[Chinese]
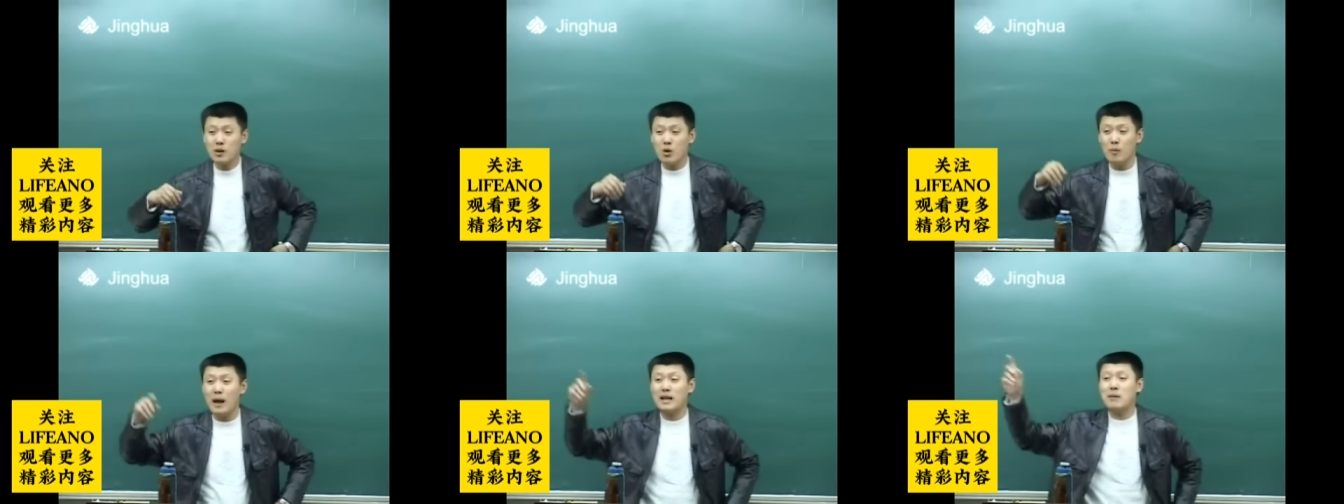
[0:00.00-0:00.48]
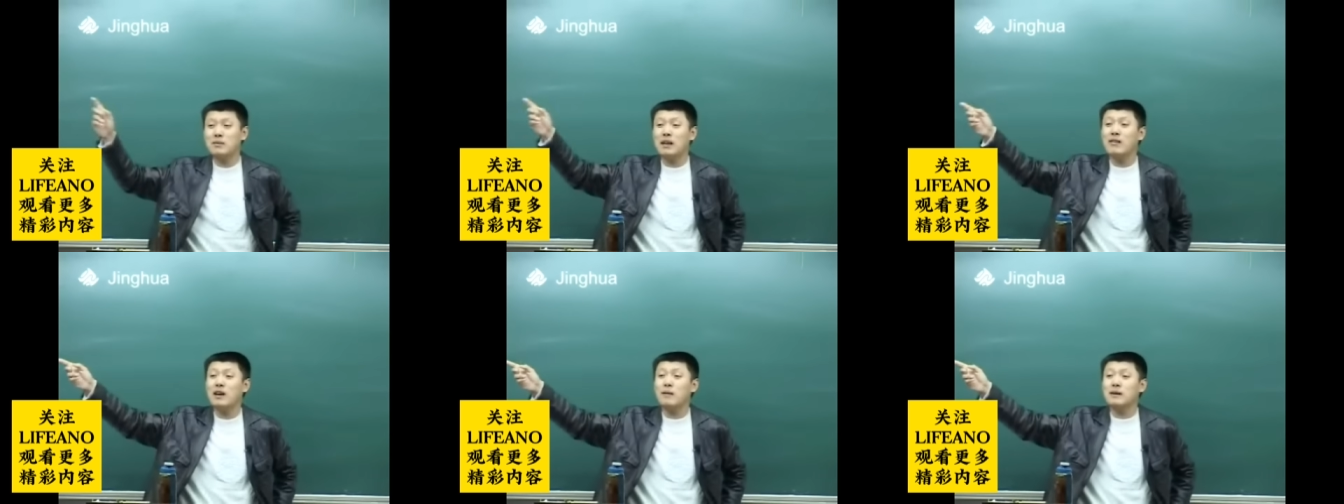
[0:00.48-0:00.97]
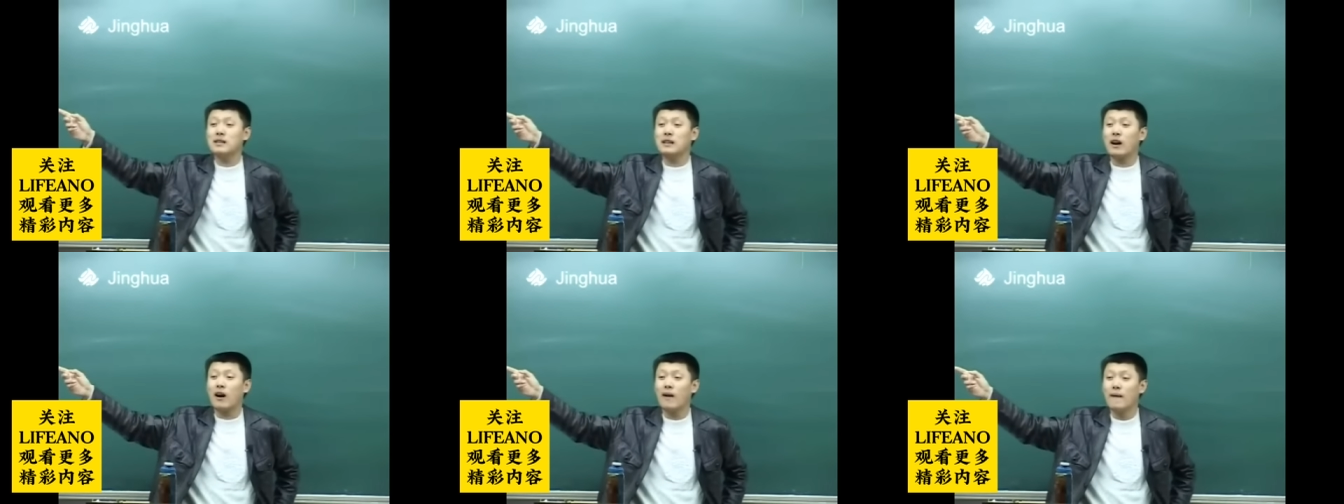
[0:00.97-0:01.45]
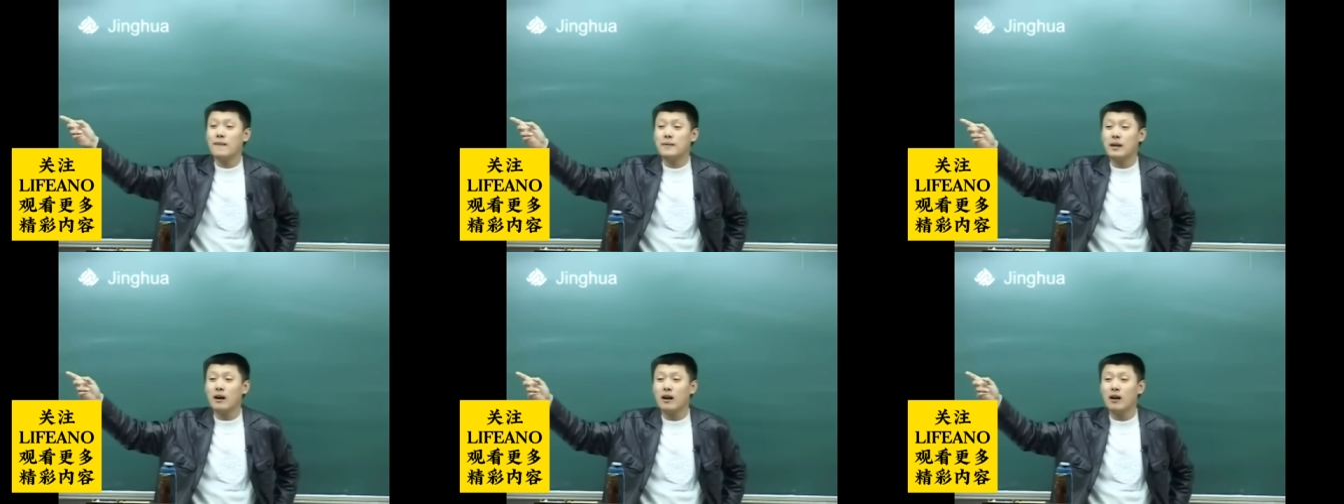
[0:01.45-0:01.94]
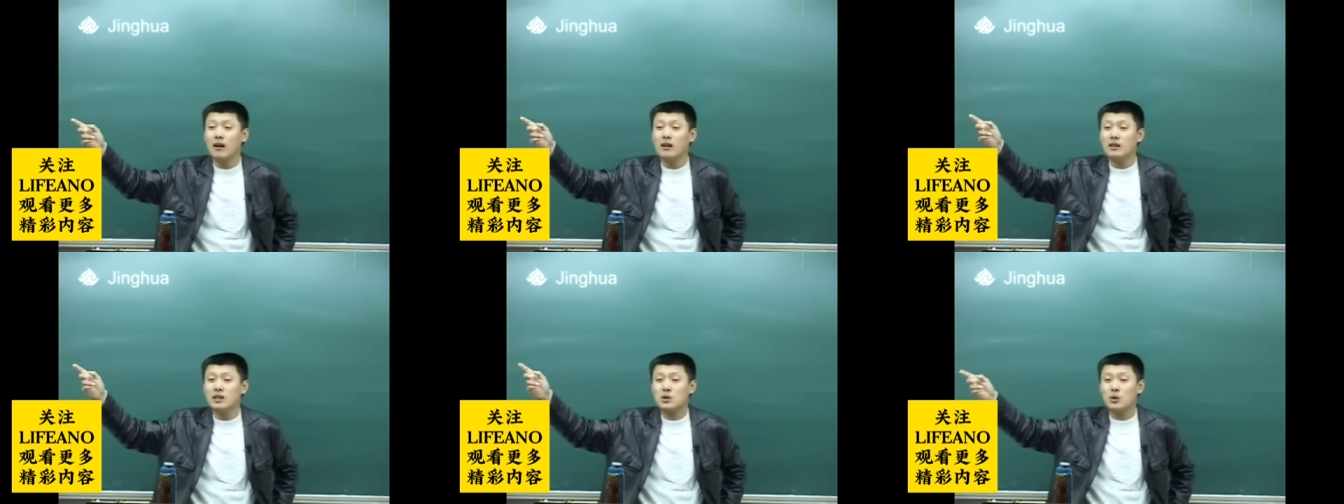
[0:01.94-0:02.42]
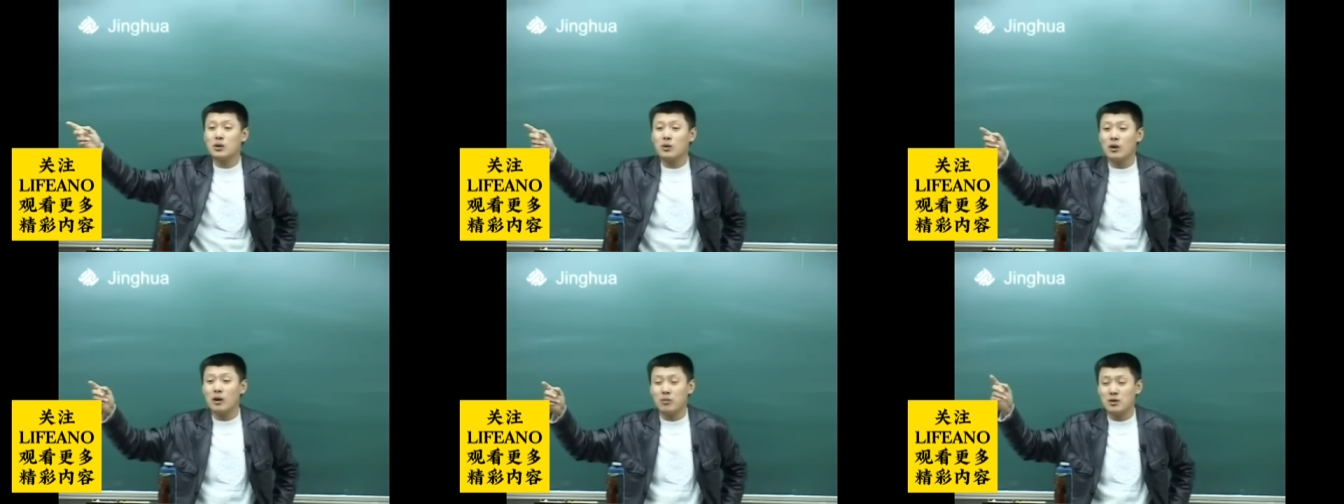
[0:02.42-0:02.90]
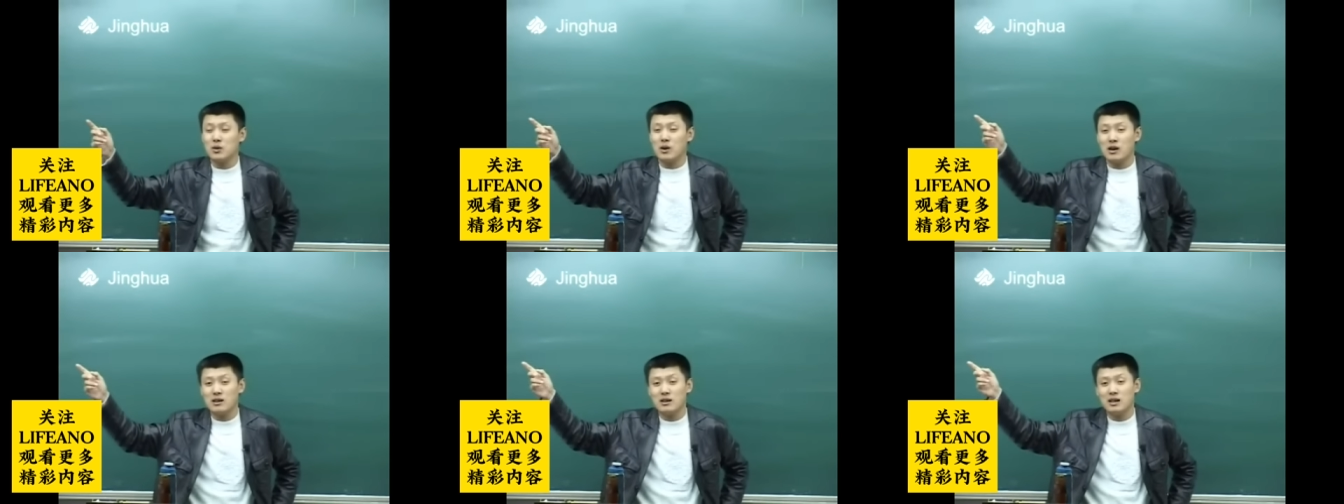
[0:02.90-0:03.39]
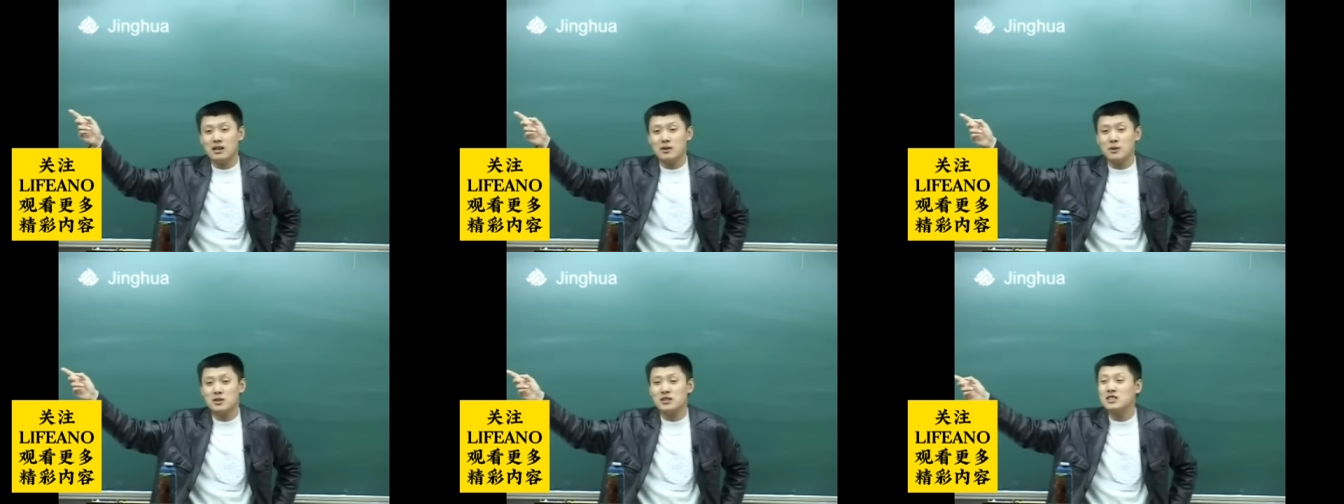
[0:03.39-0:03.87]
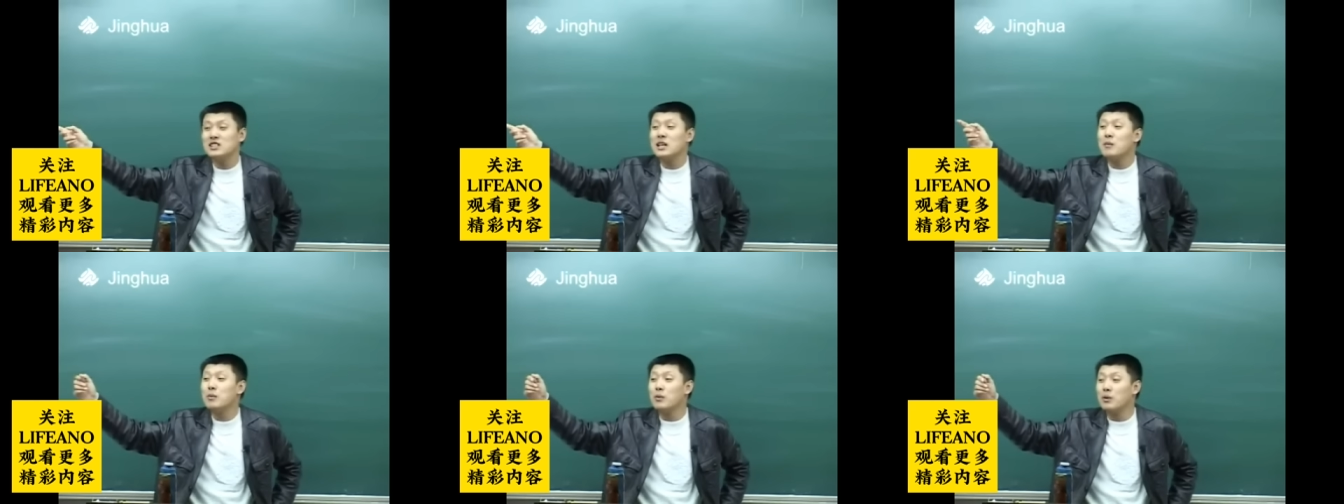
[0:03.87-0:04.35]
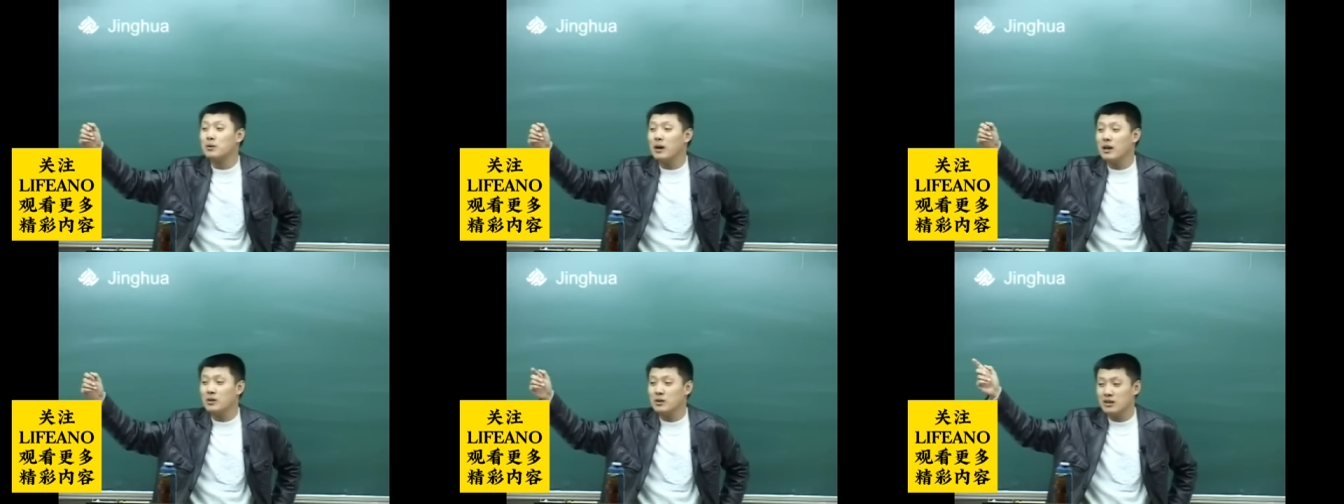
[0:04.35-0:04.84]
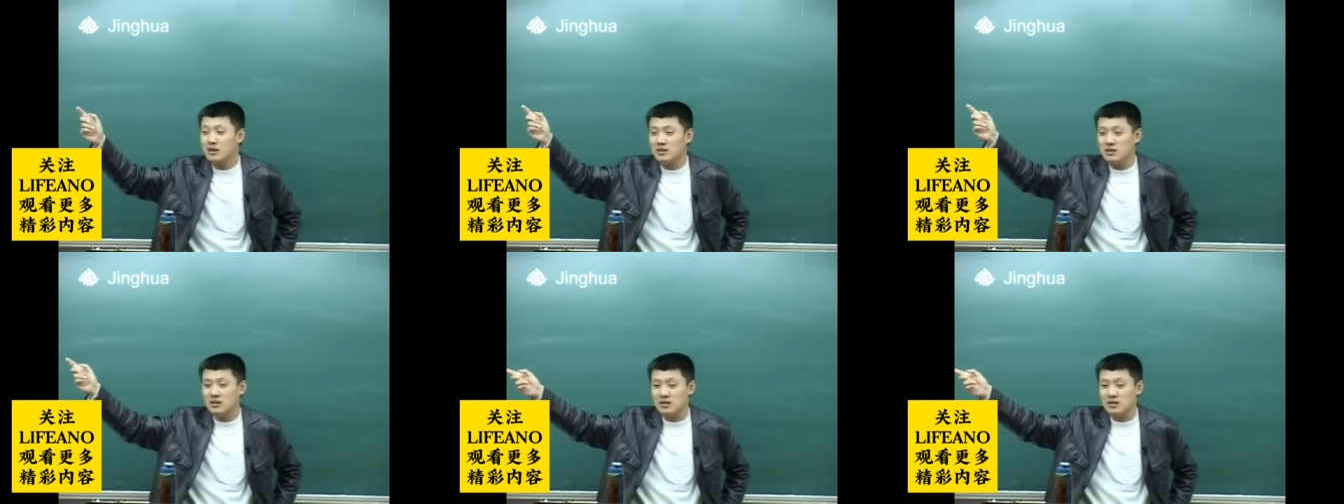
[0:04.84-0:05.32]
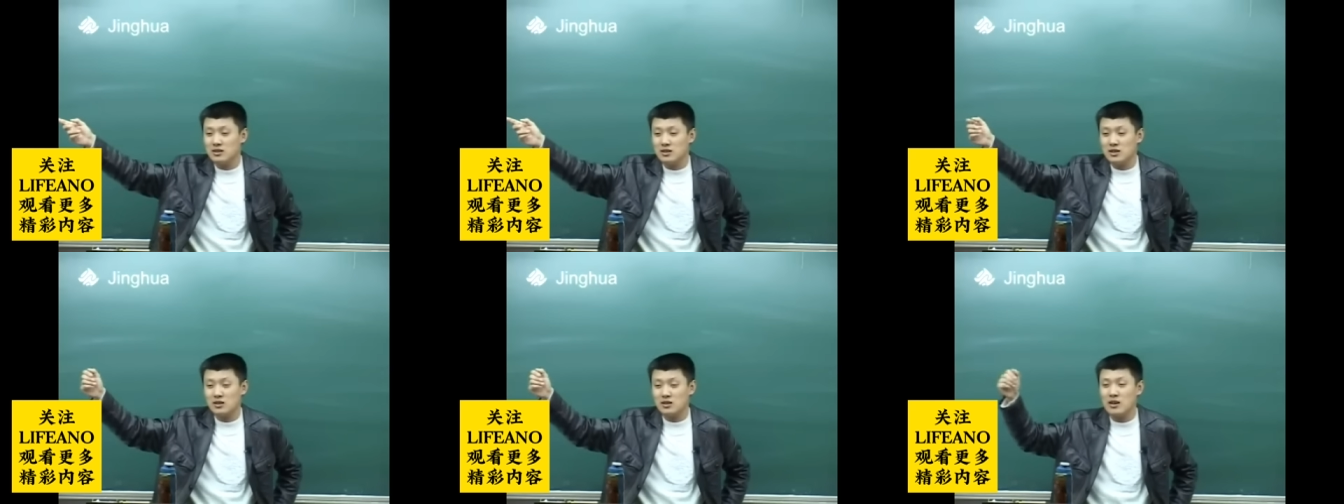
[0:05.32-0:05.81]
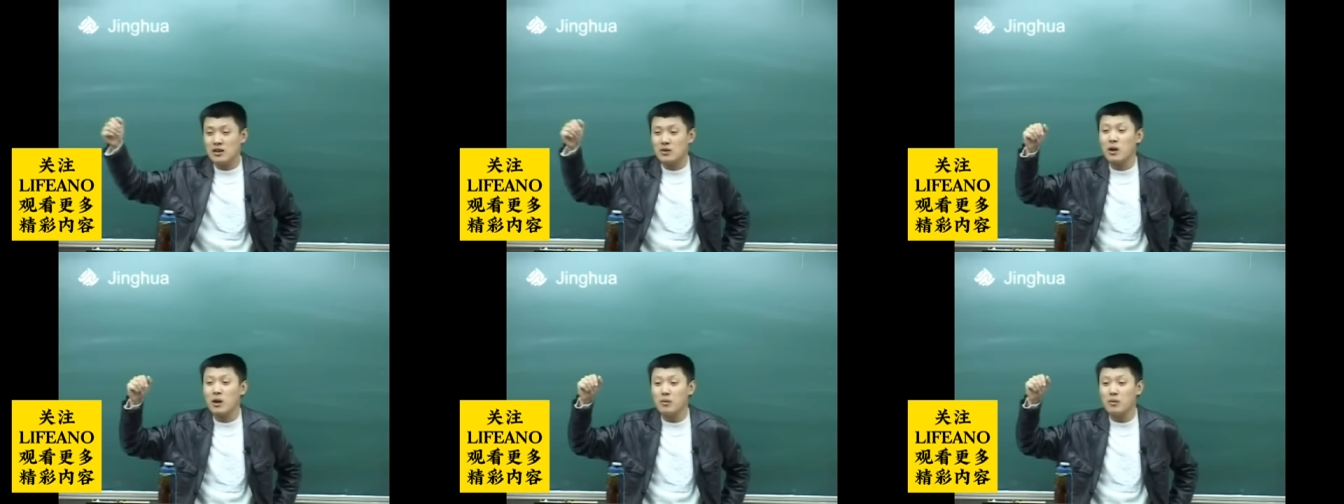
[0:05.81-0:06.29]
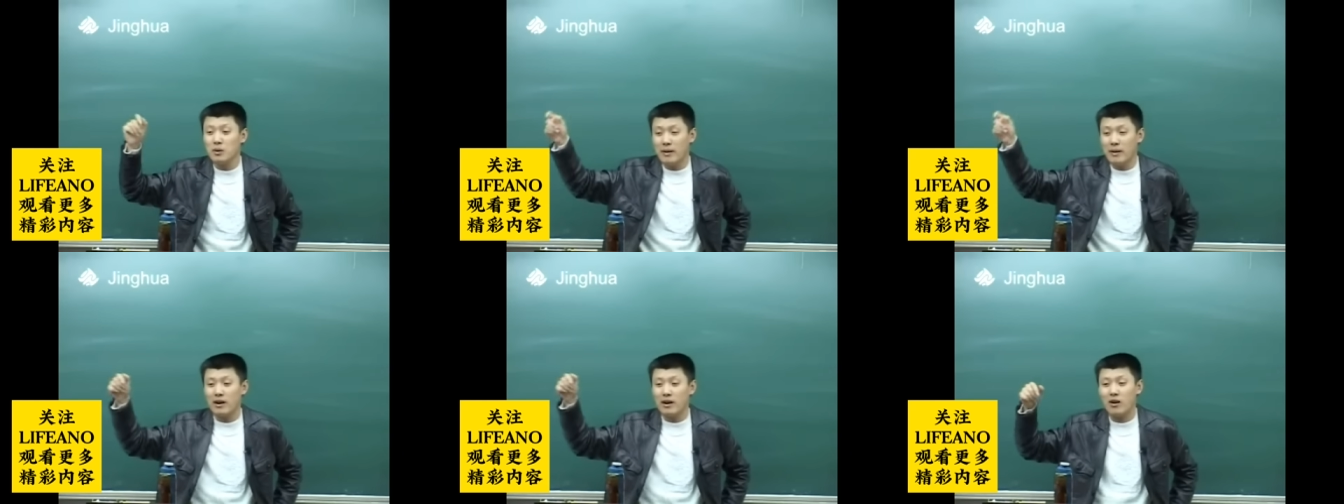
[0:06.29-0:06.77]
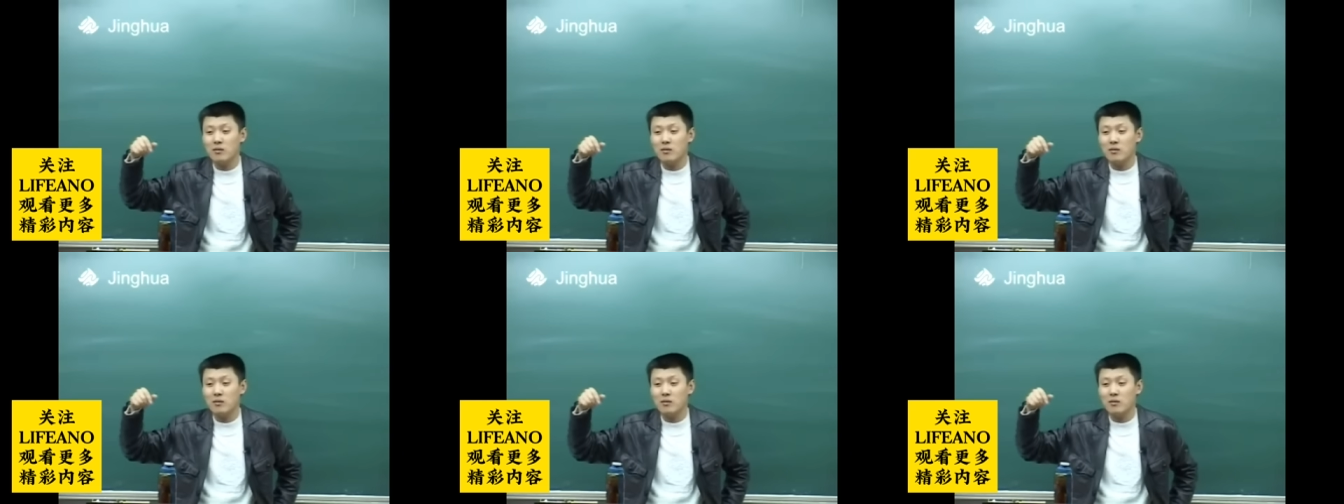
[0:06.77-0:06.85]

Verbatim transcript: 我爸他们单位嘛在那儿，啊，一说都是不是首钢，是那个什么机机电部，是吧？就那个四四四四电子工业部搬在那儿。